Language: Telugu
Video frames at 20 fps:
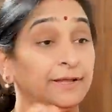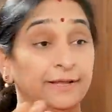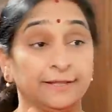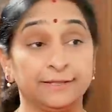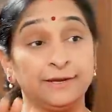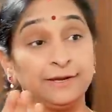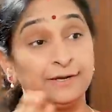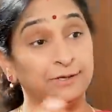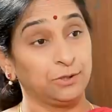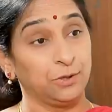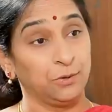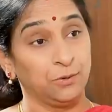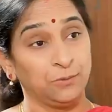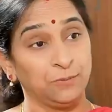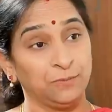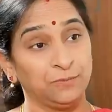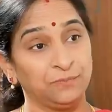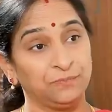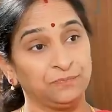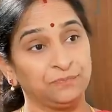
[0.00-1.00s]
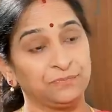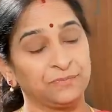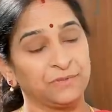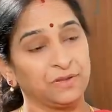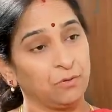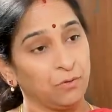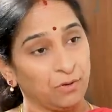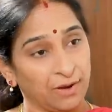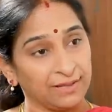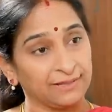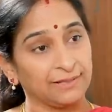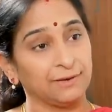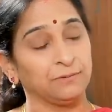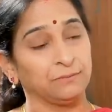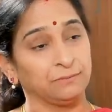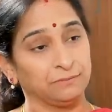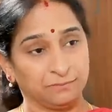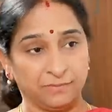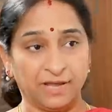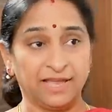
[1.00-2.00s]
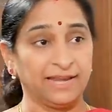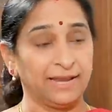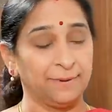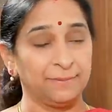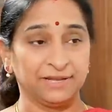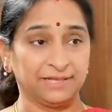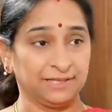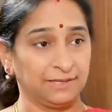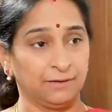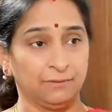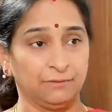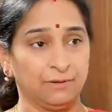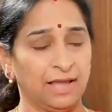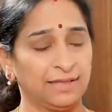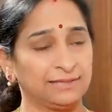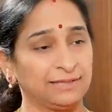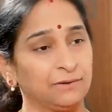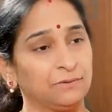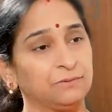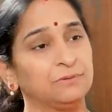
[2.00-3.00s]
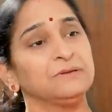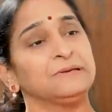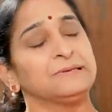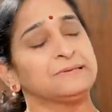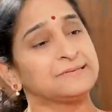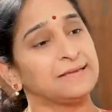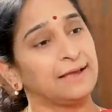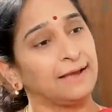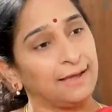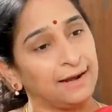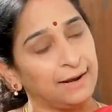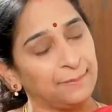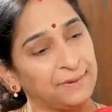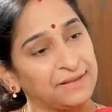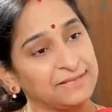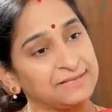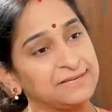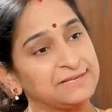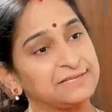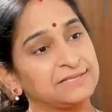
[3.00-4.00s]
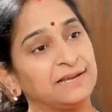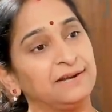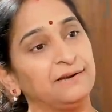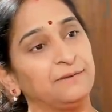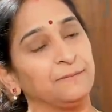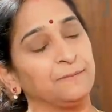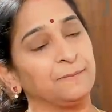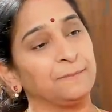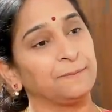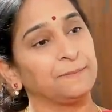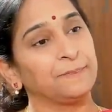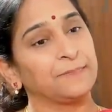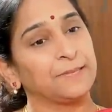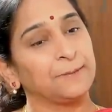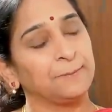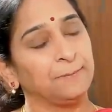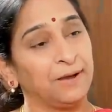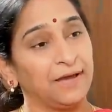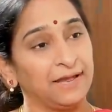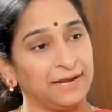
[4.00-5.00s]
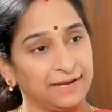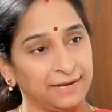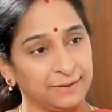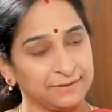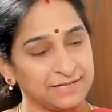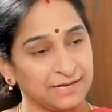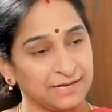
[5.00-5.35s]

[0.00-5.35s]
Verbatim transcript: ఎదురింట్లో ఒక అతను భార్యాభర్తలు అతను చాలా పని చేస్తాడు భార్యకి